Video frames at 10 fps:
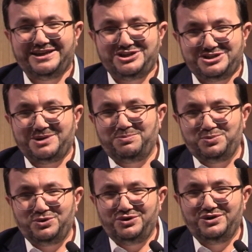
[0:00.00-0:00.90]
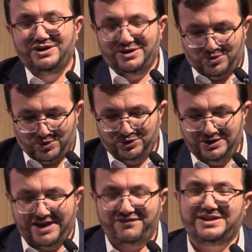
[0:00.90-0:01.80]
işte bu
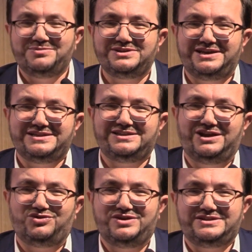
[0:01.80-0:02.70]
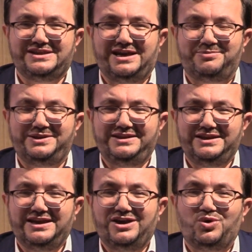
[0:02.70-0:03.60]
onun Efendimiz Aleyhisselatü Vesselam'ın
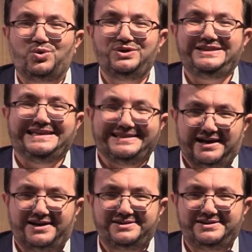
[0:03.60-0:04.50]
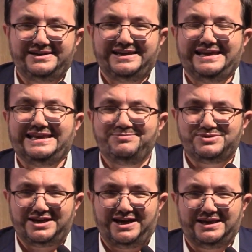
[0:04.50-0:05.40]
onu dindar, ilim
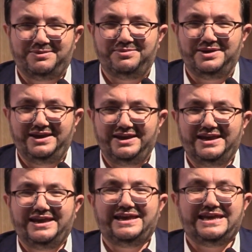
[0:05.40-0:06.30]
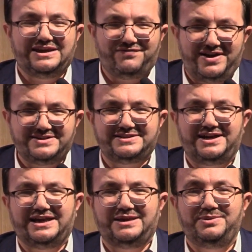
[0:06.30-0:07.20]
sahibi, irfan
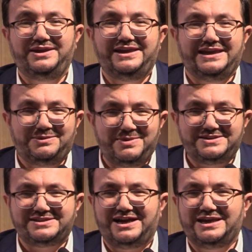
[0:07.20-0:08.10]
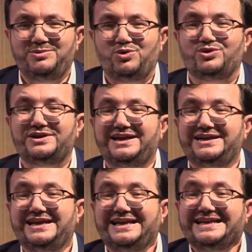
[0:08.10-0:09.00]
sahibi, hikmet sahibi olarak
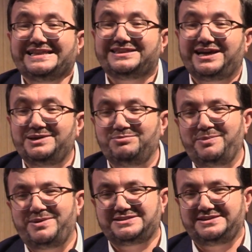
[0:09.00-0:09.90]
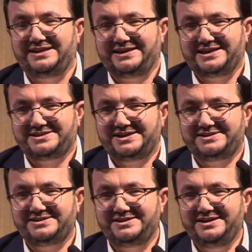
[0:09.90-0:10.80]
tanımlamasından
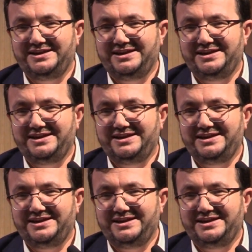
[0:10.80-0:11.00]
geçer.